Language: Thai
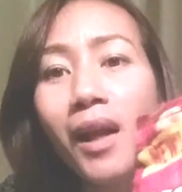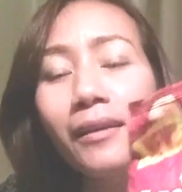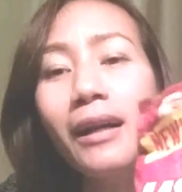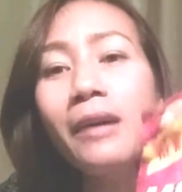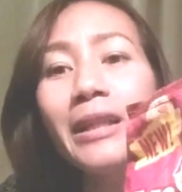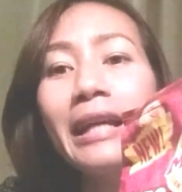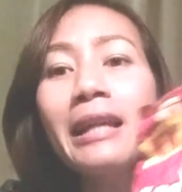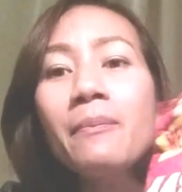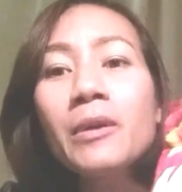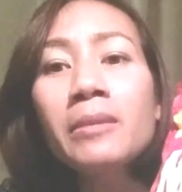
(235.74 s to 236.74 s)
เออเอามาแนะ
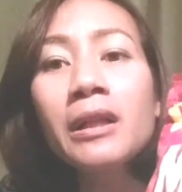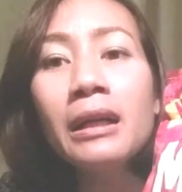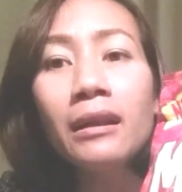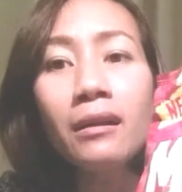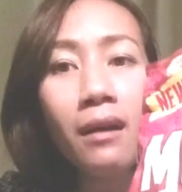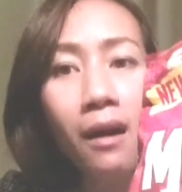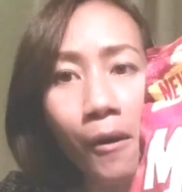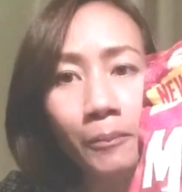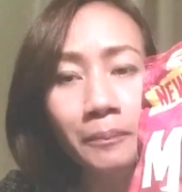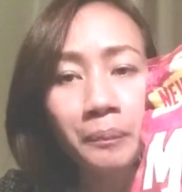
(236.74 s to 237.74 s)
นำเพื่อนๆ แล้วก็
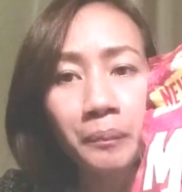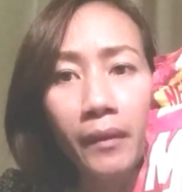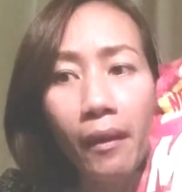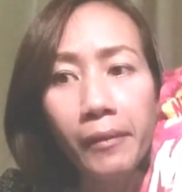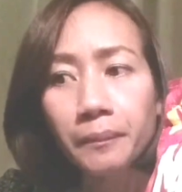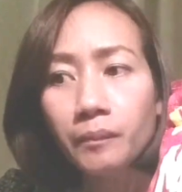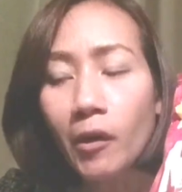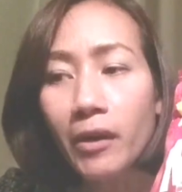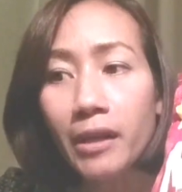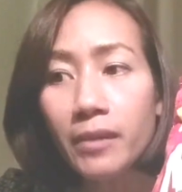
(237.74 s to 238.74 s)

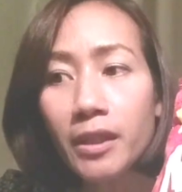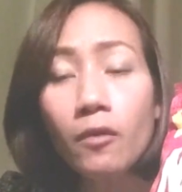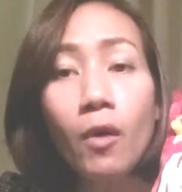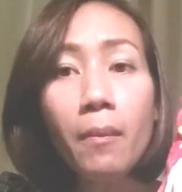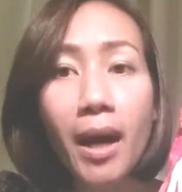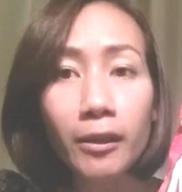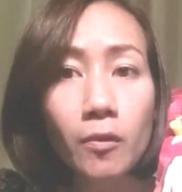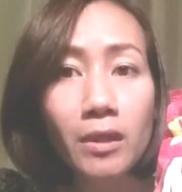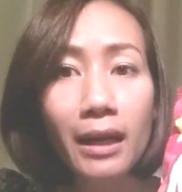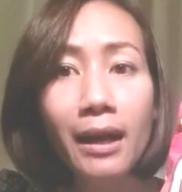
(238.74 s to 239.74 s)
น้องเห็นมีที่วอลมาร์ท
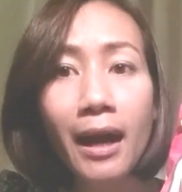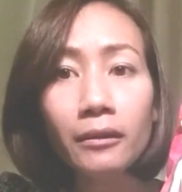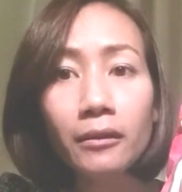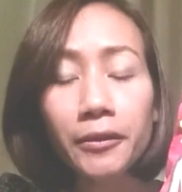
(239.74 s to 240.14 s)
ทุกสาขาเล